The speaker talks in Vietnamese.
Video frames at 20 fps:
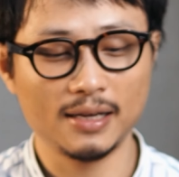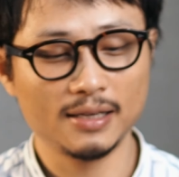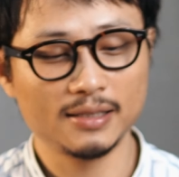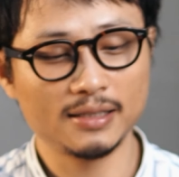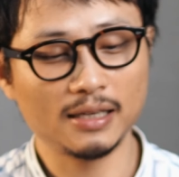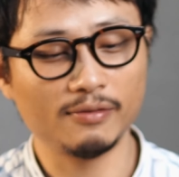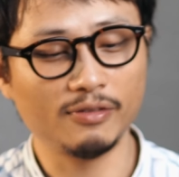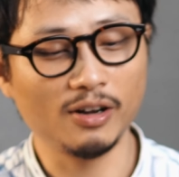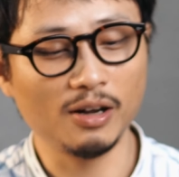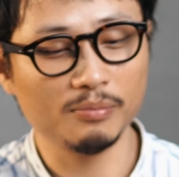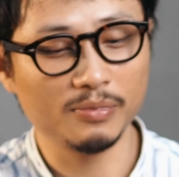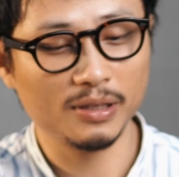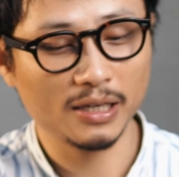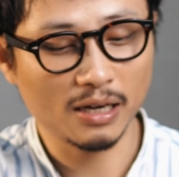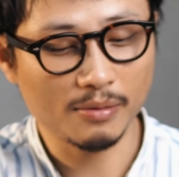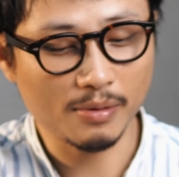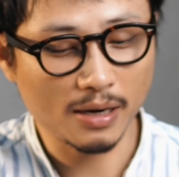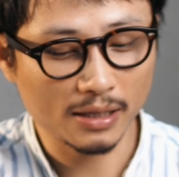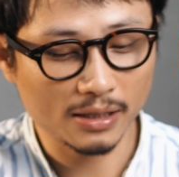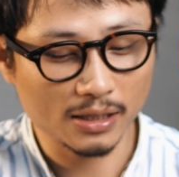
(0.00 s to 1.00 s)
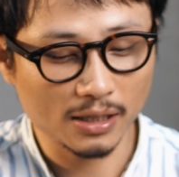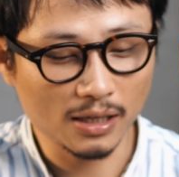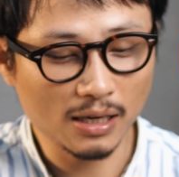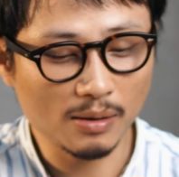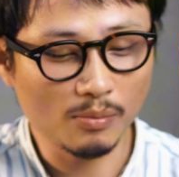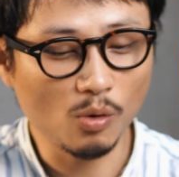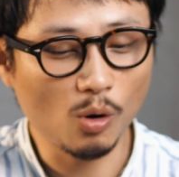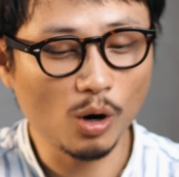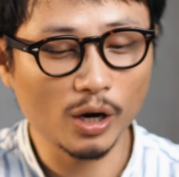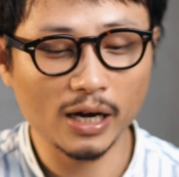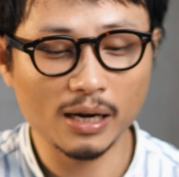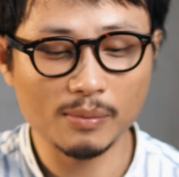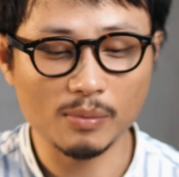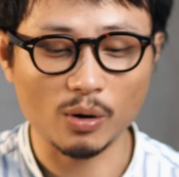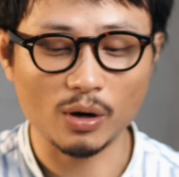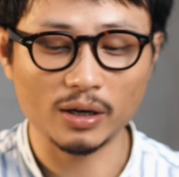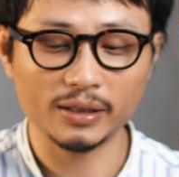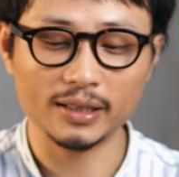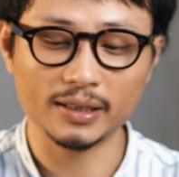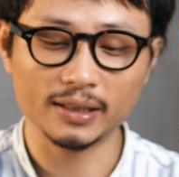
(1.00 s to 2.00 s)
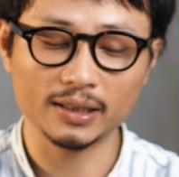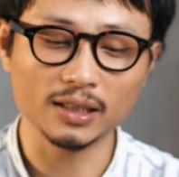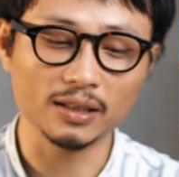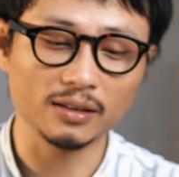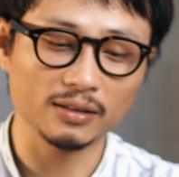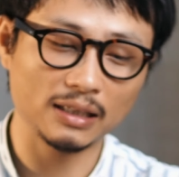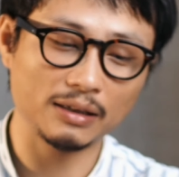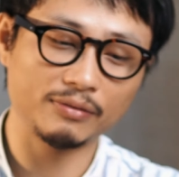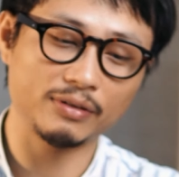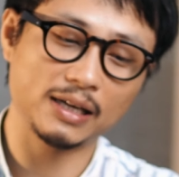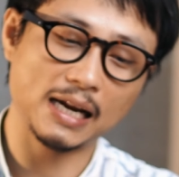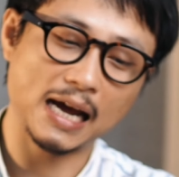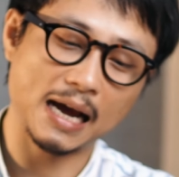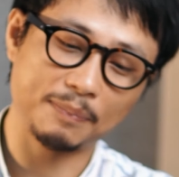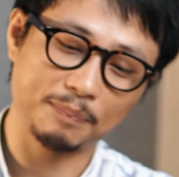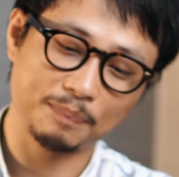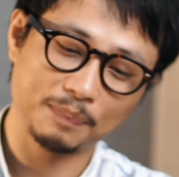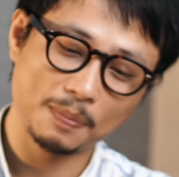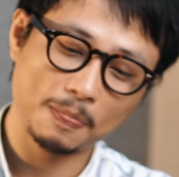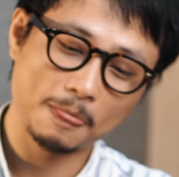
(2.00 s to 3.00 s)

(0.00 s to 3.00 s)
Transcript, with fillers: sản phẩm thì các bạn nhớ là mua cái bảo hành điện tử tại Việt Nam